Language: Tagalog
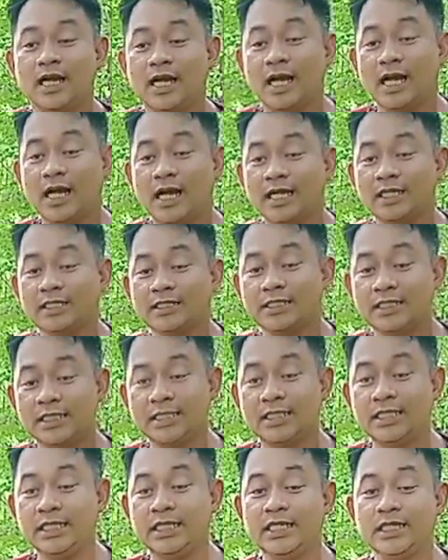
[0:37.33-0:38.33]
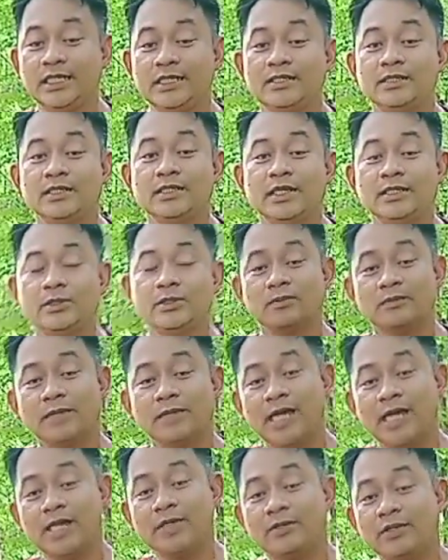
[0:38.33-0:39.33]
ang sidling atong
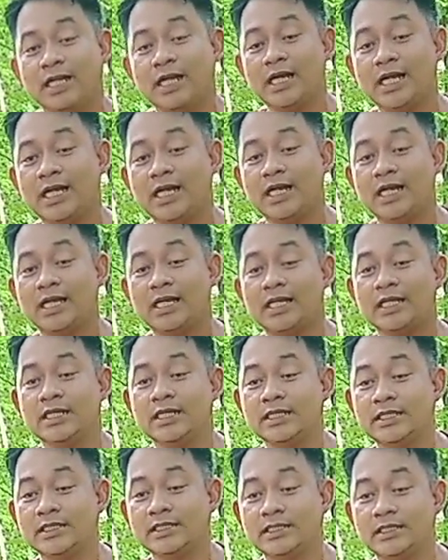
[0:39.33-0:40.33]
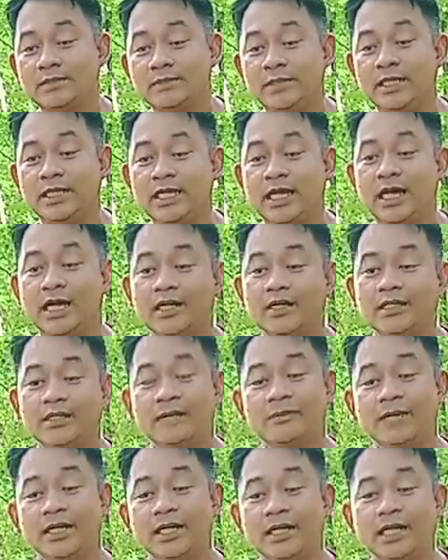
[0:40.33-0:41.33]
maayong nga uh, similya na
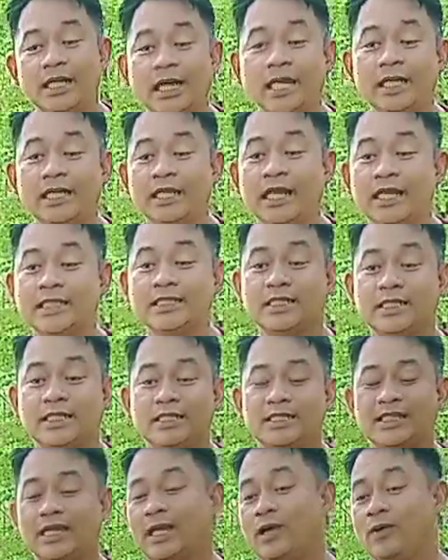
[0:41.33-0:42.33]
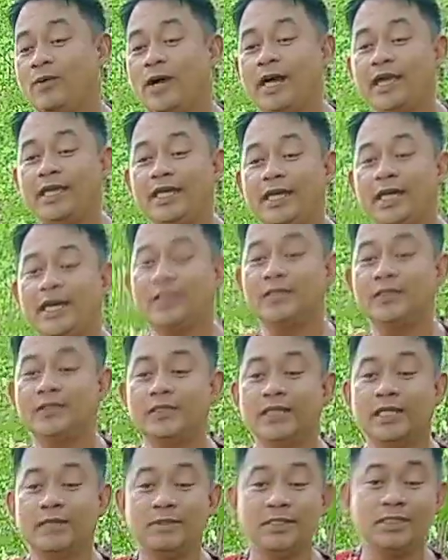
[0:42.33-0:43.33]
may daghang klase na Hawaiian,
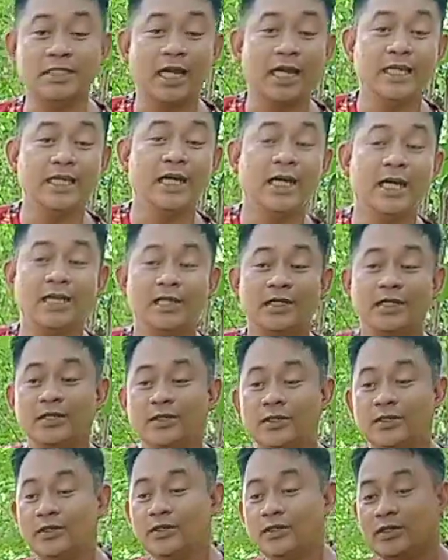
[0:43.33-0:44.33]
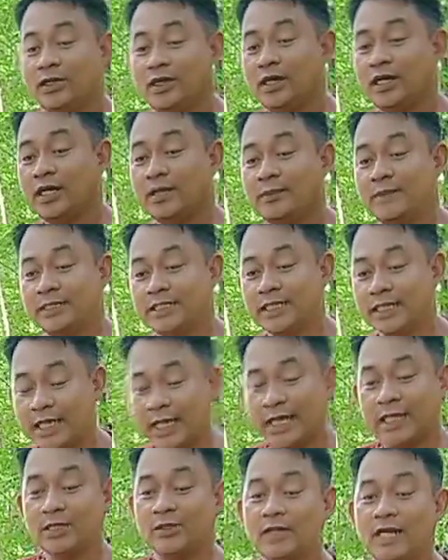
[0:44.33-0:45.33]
na Bisaya. Uh, basta
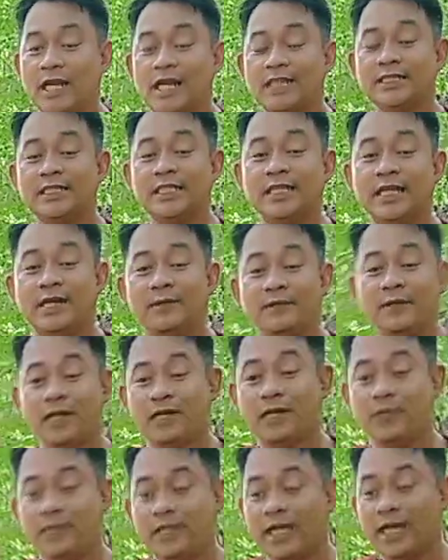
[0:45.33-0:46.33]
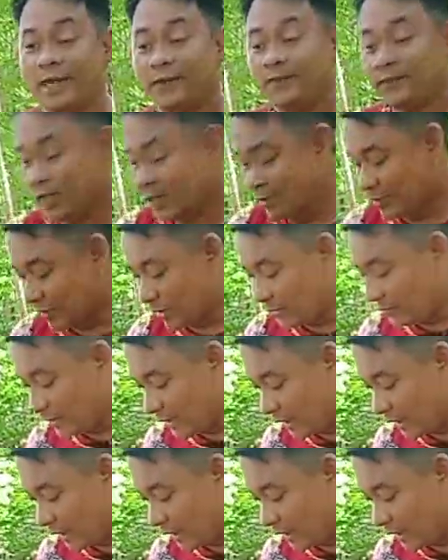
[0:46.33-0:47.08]
daghan to klase nga mga luya. So atong